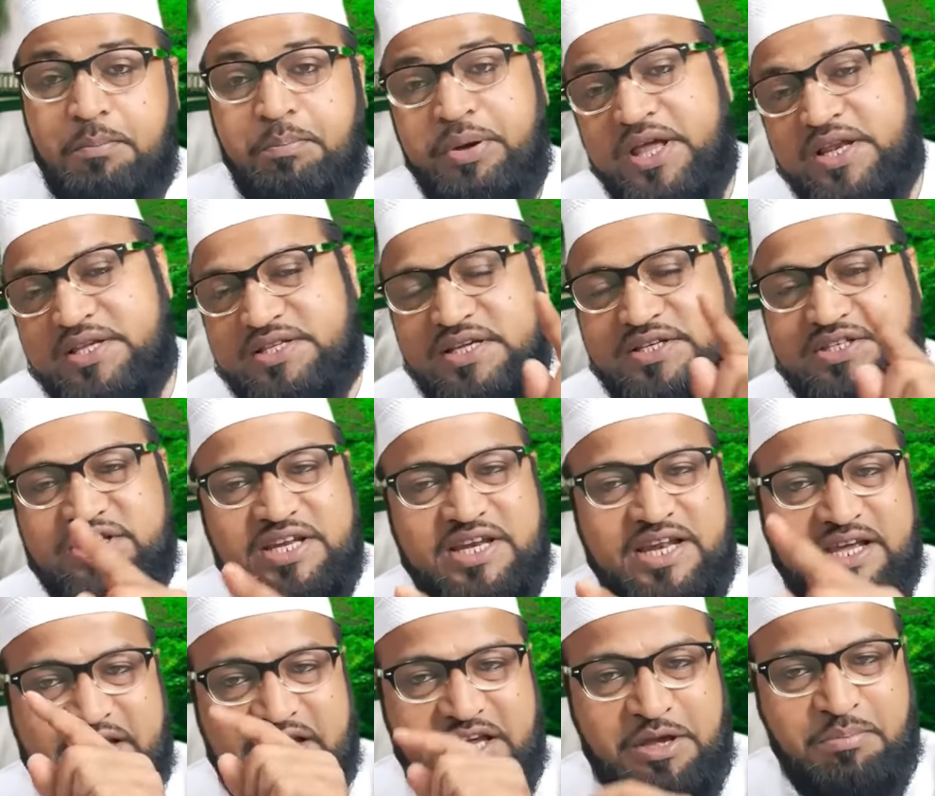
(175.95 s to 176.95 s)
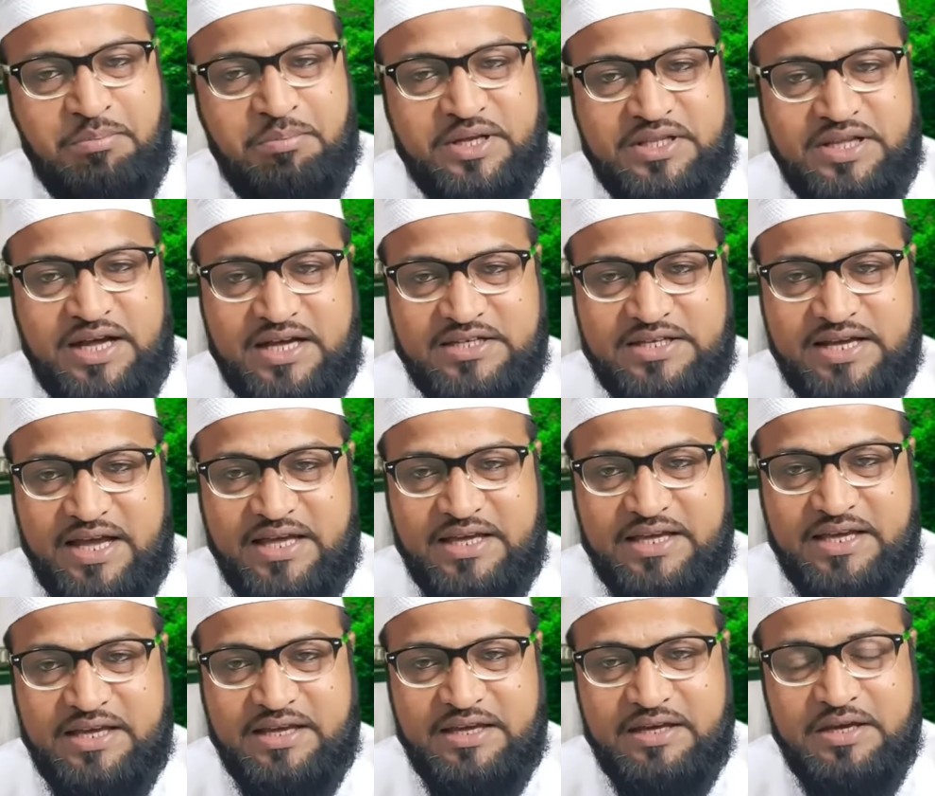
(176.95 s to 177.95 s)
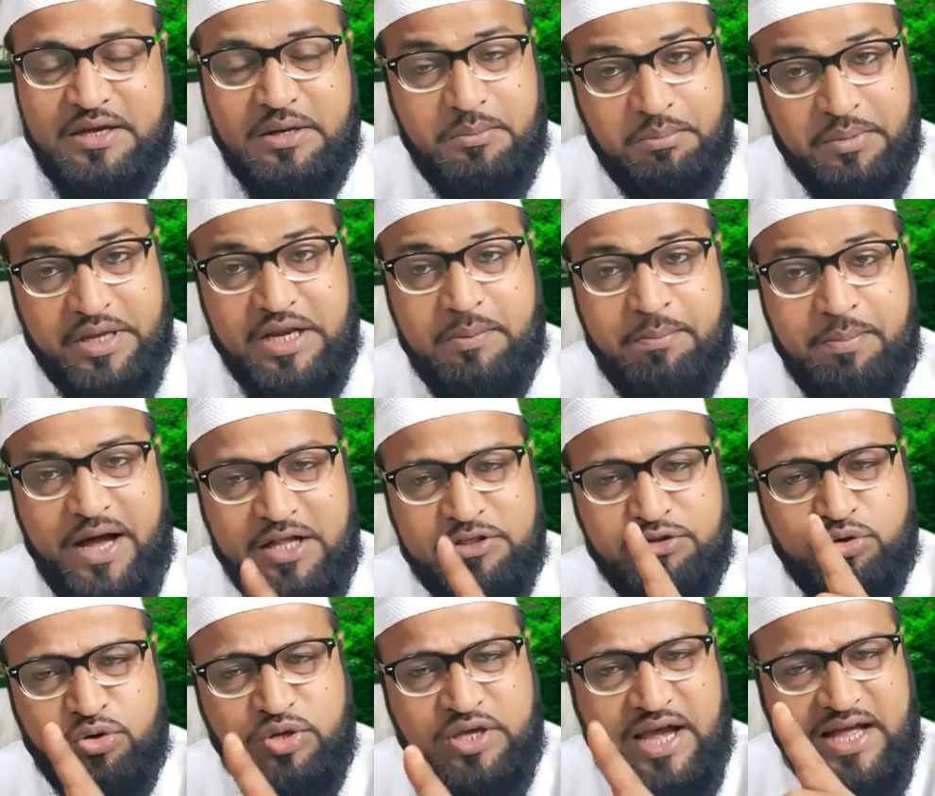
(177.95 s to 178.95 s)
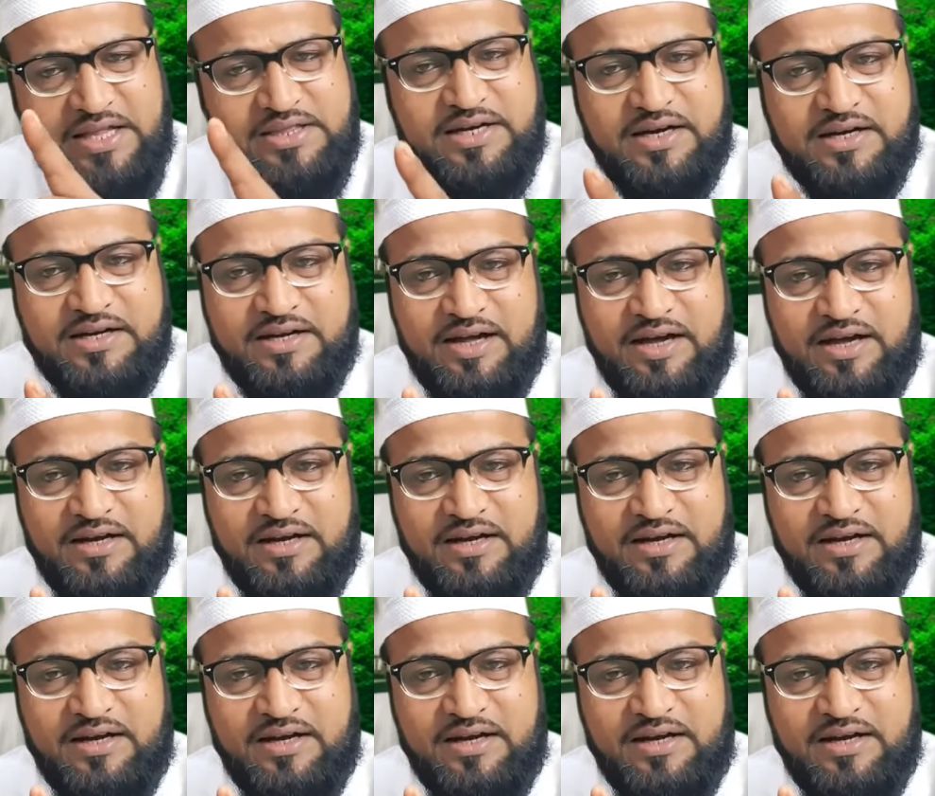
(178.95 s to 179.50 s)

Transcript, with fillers: फिर से जीने की हिम्मत आ जाएगी मेरी बात को याद रखना